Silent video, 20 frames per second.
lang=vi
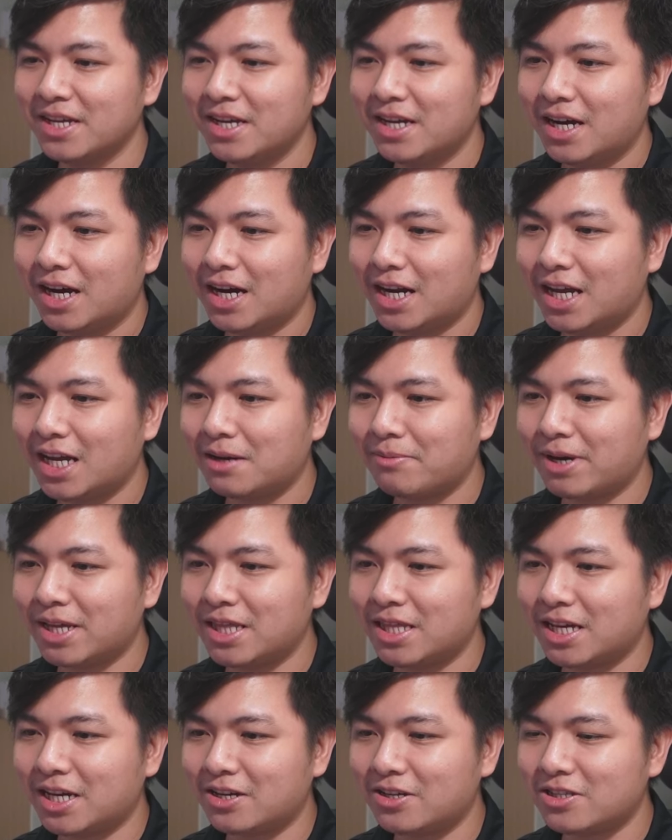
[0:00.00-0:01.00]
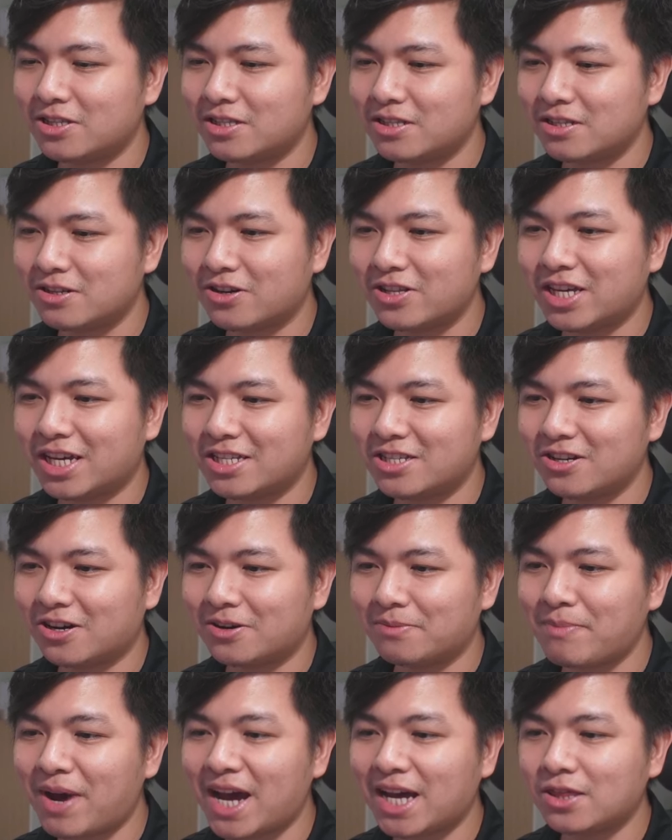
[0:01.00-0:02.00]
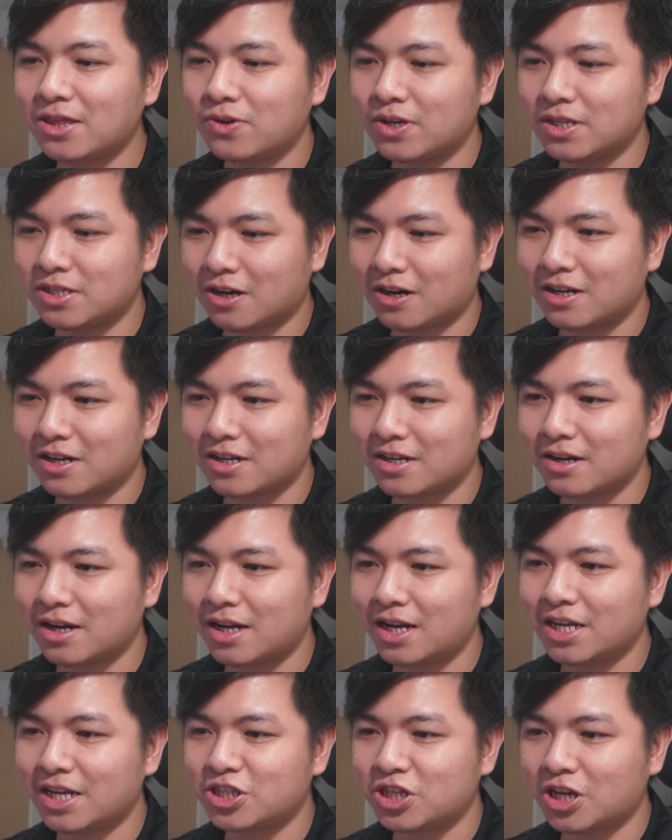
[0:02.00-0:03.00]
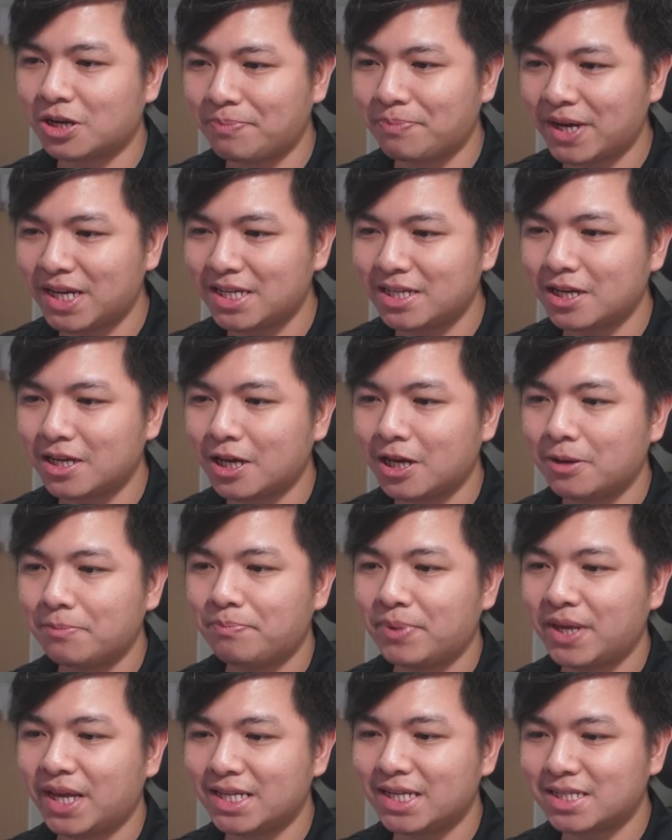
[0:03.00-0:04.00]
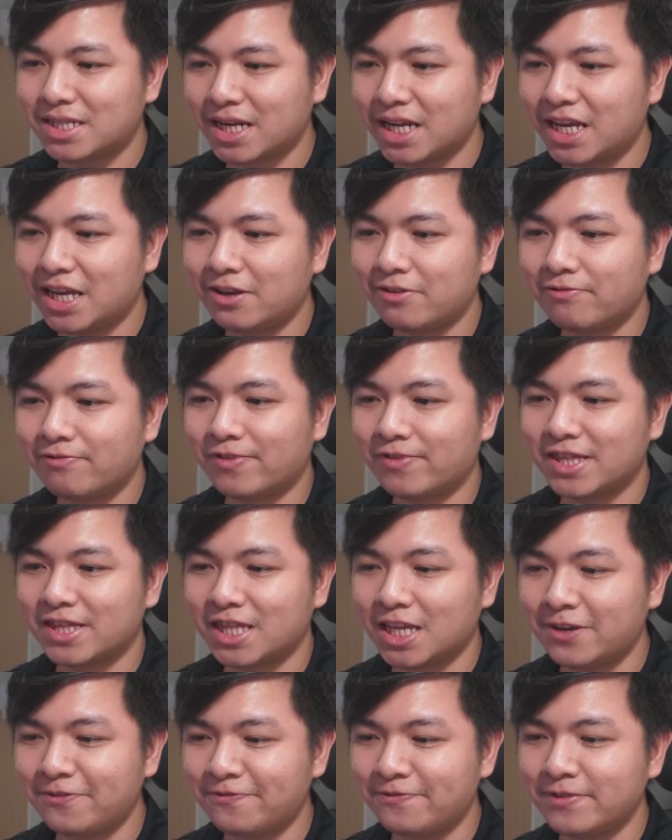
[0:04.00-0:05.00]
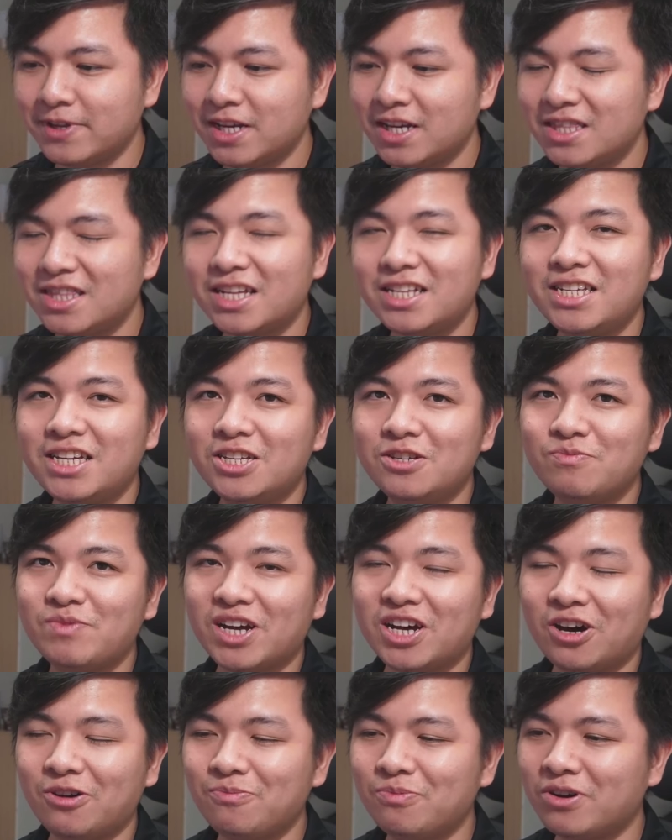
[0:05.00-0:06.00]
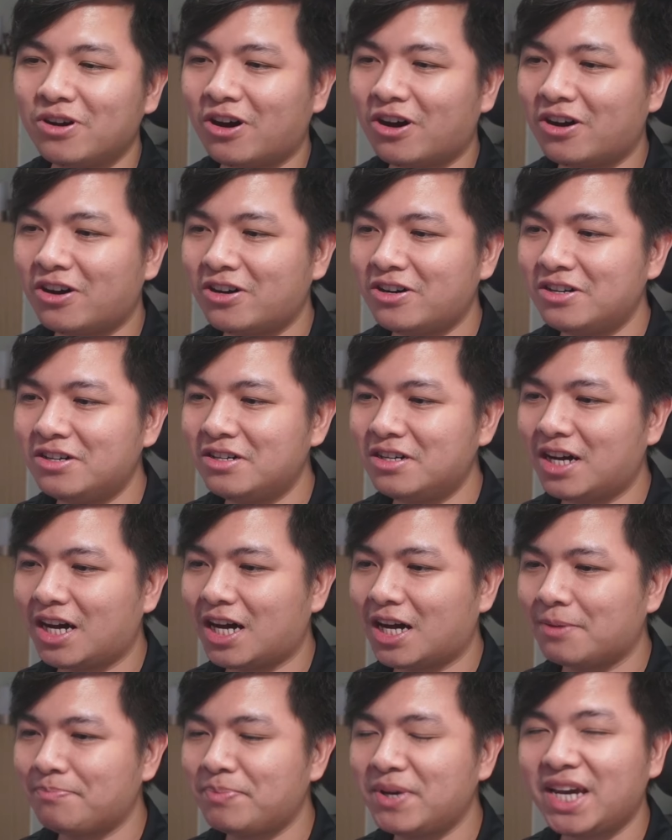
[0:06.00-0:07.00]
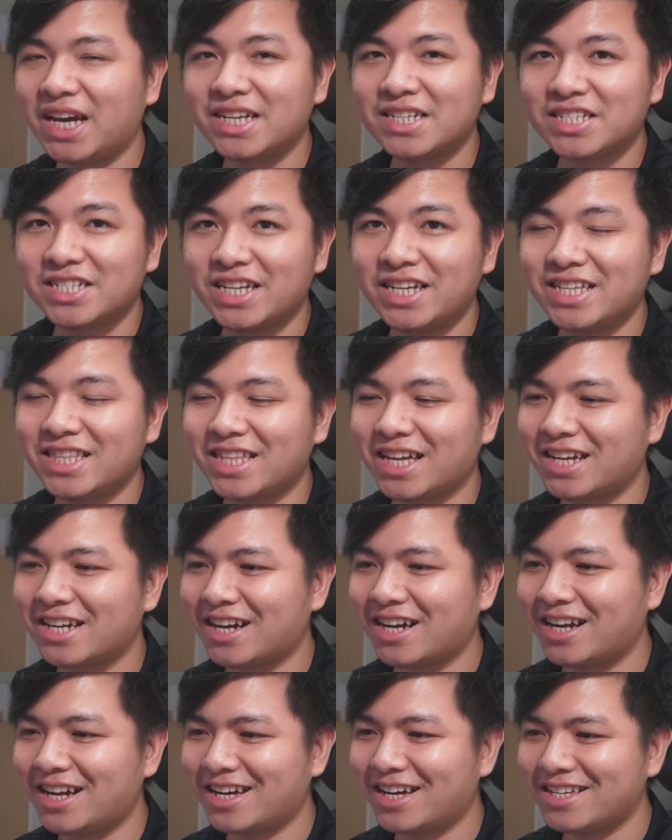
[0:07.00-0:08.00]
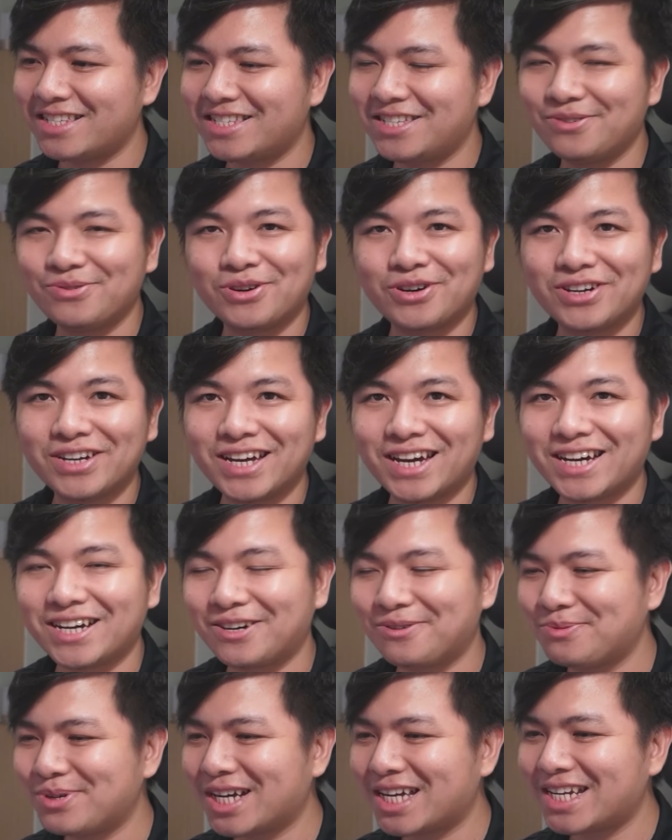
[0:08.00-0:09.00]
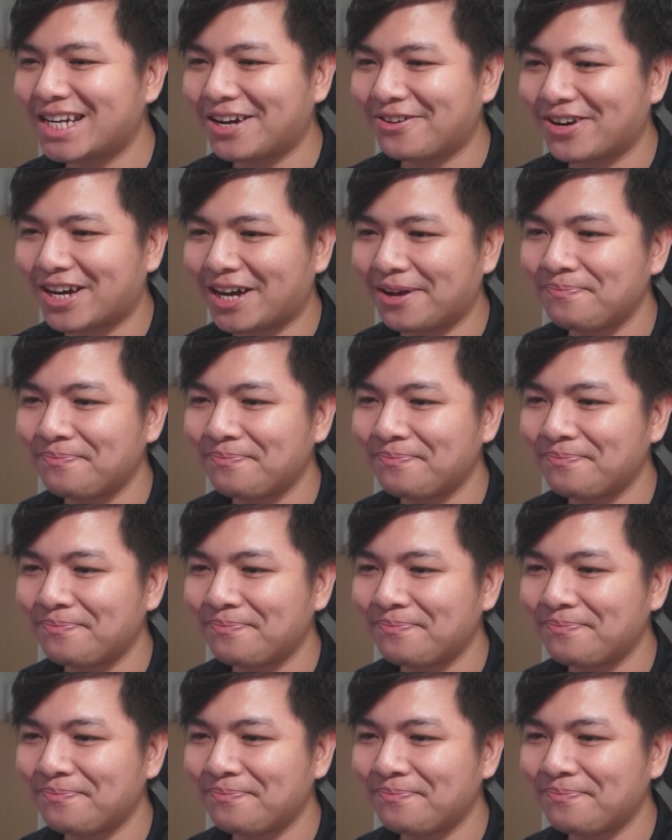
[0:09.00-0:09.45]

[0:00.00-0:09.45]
ở đây các bạn thể có thể chọn ba tùy chọn đó là jpeg PSD và TIFF tất nhiên chúng ta không có uh, à, PNG thành ra là chịu thôi ha không có cách nào cả